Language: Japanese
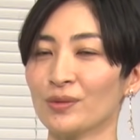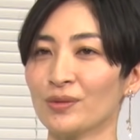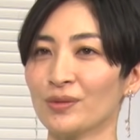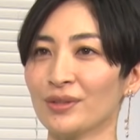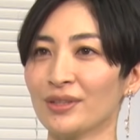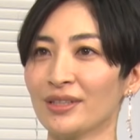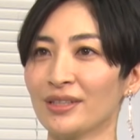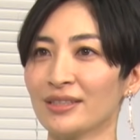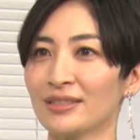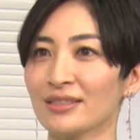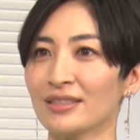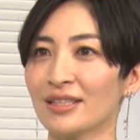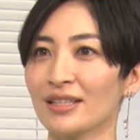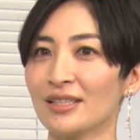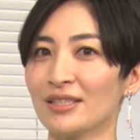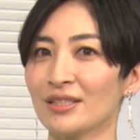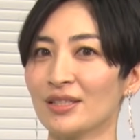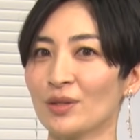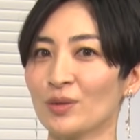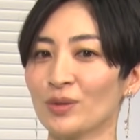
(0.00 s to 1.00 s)
当に
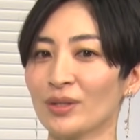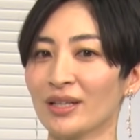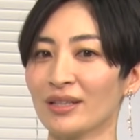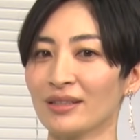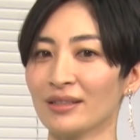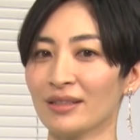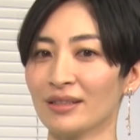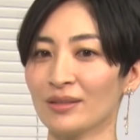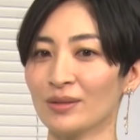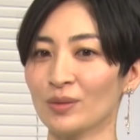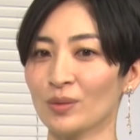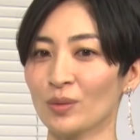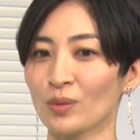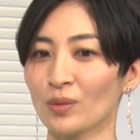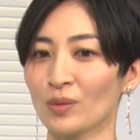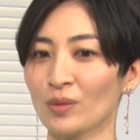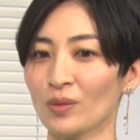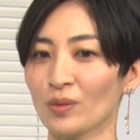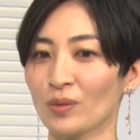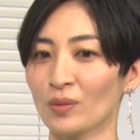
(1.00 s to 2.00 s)
ステージで歌ってると
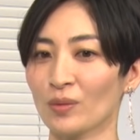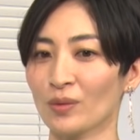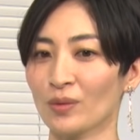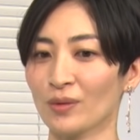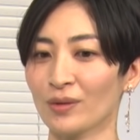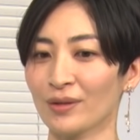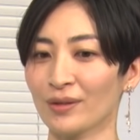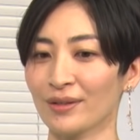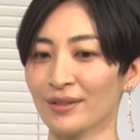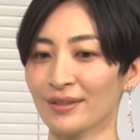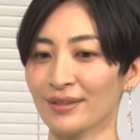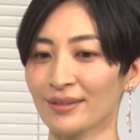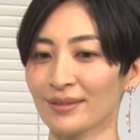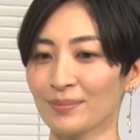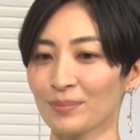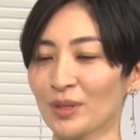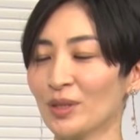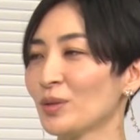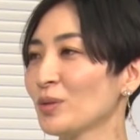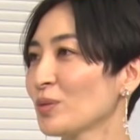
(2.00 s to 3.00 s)
ころを
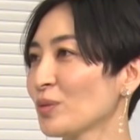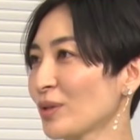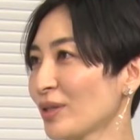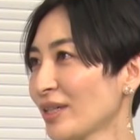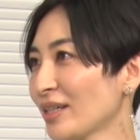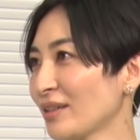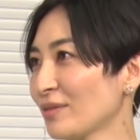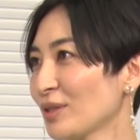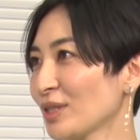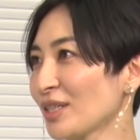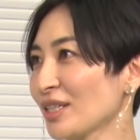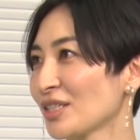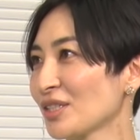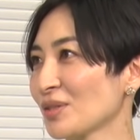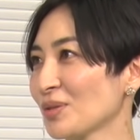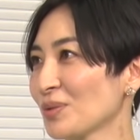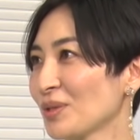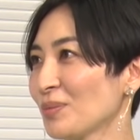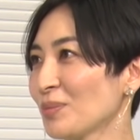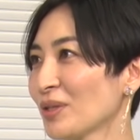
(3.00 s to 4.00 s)
見るのが私
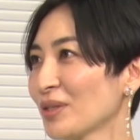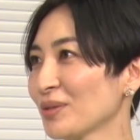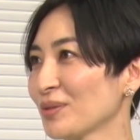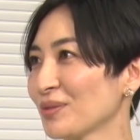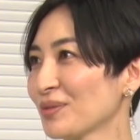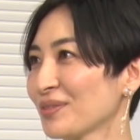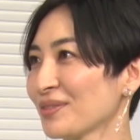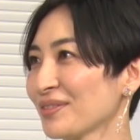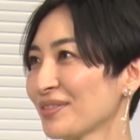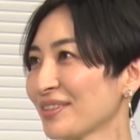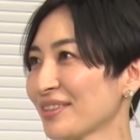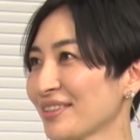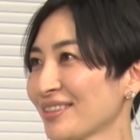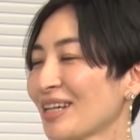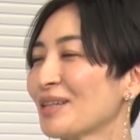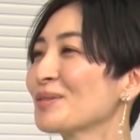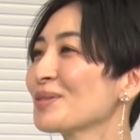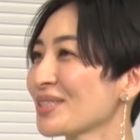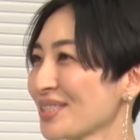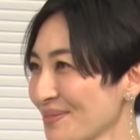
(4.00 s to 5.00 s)
の今の
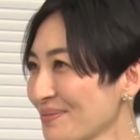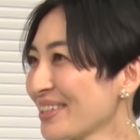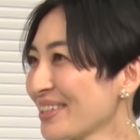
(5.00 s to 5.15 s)
楽しみ